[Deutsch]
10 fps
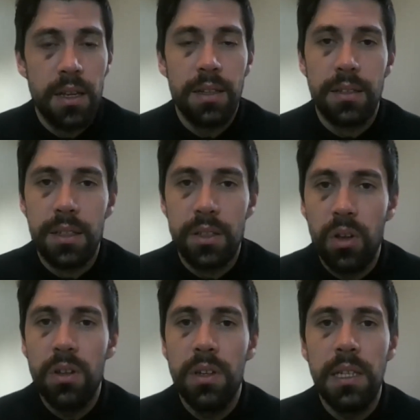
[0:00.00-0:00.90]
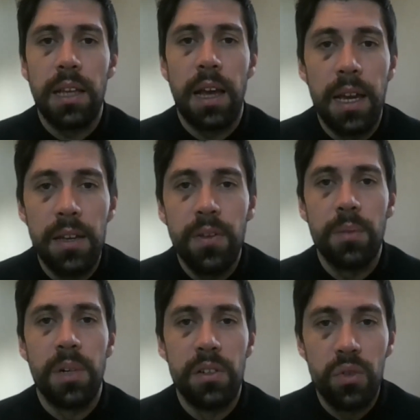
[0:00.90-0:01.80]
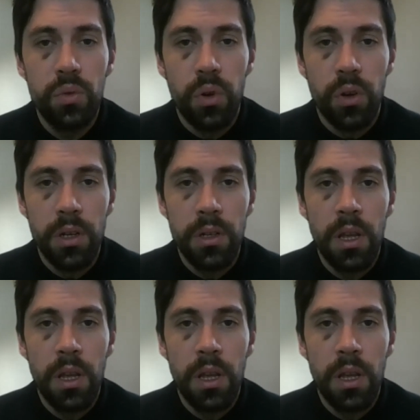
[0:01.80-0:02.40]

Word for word: Sie können nicht einfach mal zuhören.